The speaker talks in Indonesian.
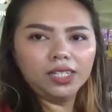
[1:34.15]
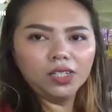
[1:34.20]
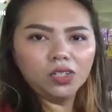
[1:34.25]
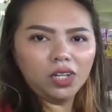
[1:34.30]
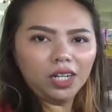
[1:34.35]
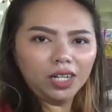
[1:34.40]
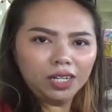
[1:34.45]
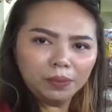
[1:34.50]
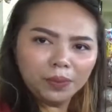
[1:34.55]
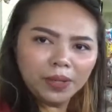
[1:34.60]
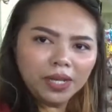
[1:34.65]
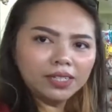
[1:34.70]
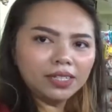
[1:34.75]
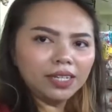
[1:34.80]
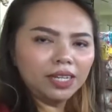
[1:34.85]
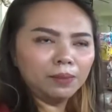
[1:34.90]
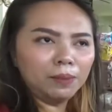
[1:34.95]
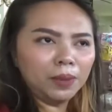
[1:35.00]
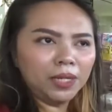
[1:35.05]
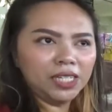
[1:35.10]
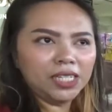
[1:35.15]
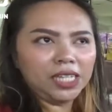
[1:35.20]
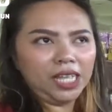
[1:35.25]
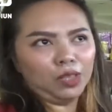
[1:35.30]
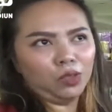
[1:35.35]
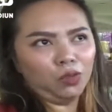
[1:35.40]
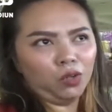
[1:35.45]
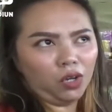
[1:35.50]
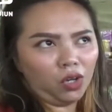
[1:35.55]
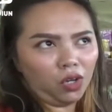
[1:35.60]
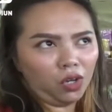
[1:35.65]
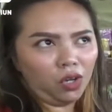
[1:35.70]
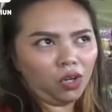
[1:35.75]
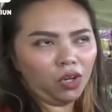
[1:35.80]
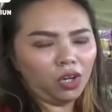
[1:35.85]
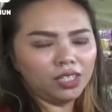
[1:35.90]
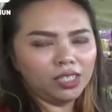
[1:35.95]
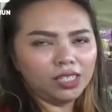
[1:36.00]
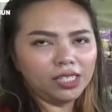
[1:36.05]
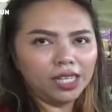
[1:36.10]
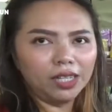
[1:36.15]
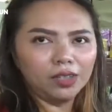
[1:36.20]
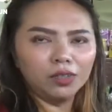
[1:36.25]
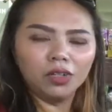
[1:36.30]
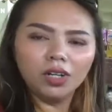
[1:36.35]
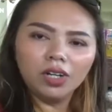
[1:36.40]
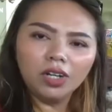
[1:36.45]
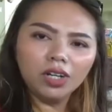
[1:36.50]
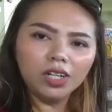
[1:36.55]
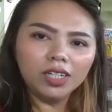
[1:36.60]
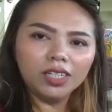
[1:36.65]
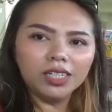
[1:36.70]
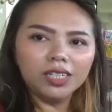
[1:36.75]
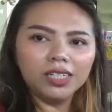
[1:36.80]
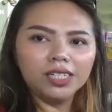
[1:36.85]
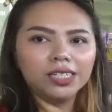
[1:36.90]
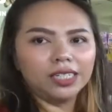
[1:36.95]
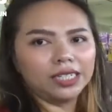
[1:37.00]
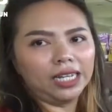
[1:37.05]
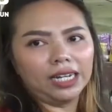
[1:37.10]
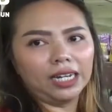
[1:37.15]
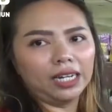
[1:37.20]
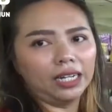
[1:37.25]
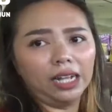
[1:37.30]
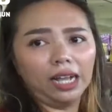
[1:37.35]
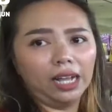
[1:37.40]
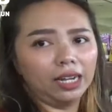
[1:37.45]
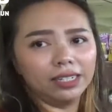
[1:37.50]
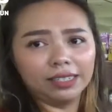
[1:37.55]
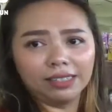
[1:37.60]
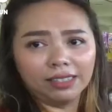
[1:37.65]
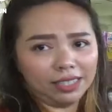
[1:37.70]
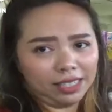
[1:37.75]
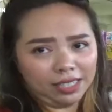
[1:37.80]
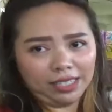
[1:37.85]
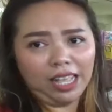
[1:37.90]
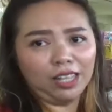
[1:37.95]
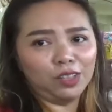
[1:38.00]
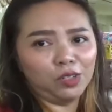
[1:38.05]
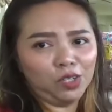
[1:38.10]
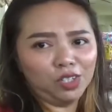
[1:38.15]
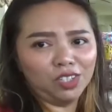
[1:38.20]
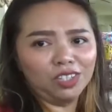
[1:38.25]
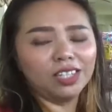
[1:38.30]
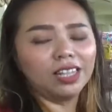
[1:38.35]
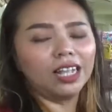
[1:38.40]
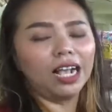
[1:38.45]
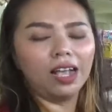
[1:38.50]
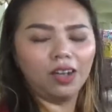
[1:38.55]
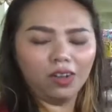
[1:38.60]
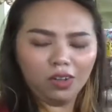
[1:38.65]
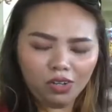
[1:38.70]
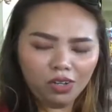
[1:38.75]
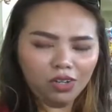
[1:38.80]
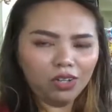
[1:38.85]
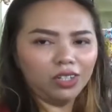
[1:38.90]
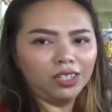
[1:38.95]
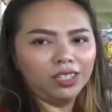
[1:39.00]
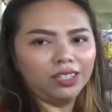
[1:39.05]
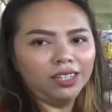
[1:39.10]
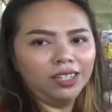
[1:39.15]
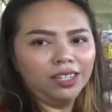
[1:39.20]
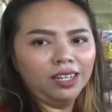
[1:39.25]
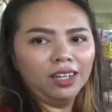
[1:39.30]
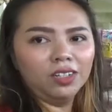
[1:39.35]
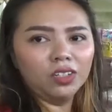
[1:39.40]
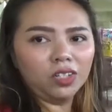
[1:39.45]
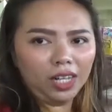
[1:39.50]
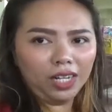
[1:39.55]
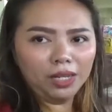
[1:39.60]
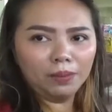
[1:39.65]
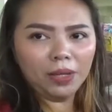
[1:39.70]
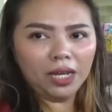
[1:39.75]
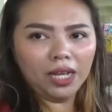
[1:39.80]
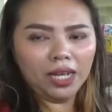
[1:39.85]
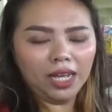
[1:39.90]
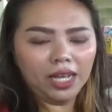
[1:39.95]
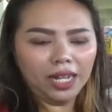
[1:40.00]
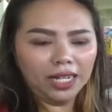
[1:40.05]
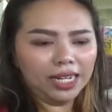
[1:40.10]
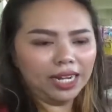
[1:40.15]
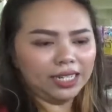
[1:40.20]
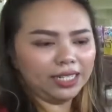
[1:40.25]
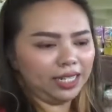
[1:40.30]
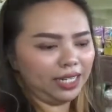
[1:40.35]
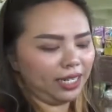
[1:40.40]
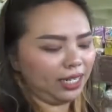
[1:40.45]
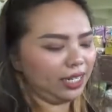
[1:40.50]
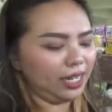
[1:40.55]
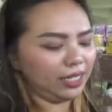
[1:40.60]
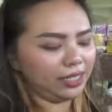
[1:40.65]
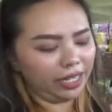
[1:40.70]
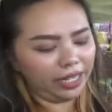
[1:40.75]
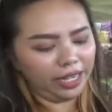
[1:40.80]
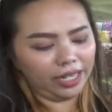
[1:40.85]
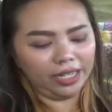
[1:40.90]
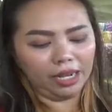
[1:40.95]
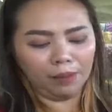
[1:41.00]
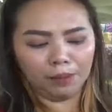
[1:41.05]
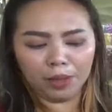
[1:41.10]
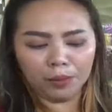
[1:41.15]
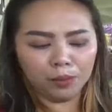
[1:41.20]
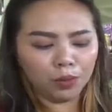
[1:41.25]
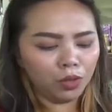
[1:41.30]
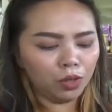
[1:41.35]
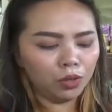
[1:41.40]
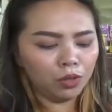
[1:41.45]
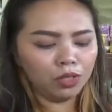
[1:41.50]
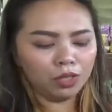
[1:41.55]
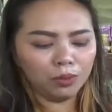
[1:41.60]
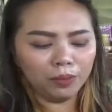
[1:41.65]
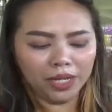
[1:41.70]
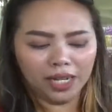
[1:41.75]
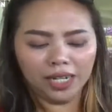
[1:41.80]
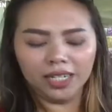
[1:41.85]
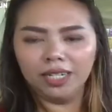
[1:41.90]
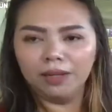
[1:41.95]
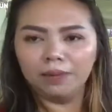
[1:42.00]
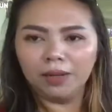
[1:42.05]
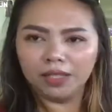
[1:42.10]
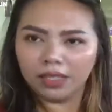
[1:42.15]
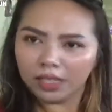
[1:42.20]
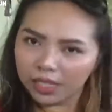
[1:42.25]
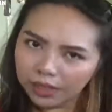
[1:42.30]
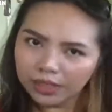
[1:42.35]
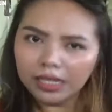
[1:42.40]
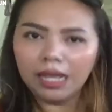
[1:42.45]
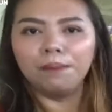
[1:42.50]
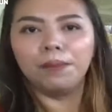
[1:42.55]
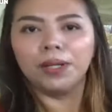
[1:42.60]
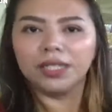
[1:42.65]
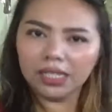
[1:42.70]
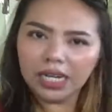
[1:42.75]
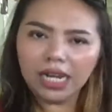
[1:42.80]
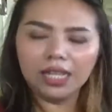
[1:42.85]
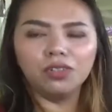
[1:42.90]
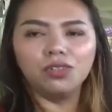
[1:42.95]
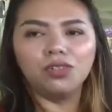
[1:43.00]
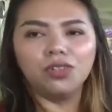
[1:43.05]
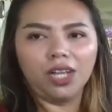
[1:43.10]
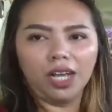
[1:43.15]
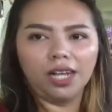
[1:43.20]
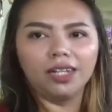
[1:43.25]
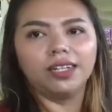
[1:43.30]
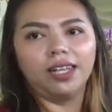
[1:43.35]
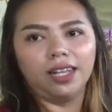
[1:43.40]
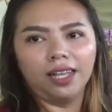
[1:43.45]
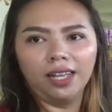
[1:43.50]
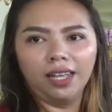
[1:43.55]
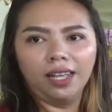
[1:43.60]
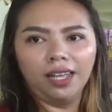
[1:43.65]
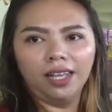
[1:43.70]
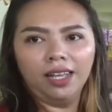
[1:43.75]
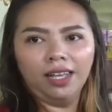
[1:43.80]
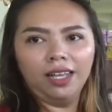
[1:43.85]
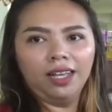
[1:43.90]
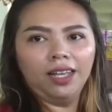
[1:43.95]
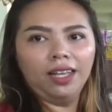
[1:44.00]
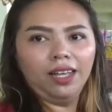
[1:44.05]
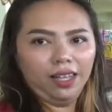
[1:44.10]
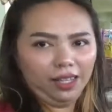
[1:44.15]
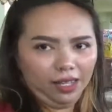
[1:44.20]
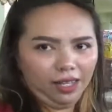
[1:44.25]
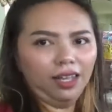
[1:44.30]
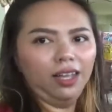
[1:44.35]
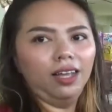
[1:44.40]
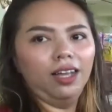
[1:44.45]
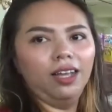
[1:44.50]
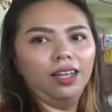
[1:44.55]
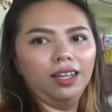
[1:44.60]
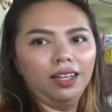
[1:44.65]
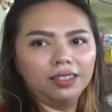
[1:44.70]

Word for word: soalnya biasanya beli satu on, satu on ini sekarang nggak ada satu on setengah on soalnya mahal kadang kan ada yang 80 95 sampai 100 juga ada sampai 100 ribu nah.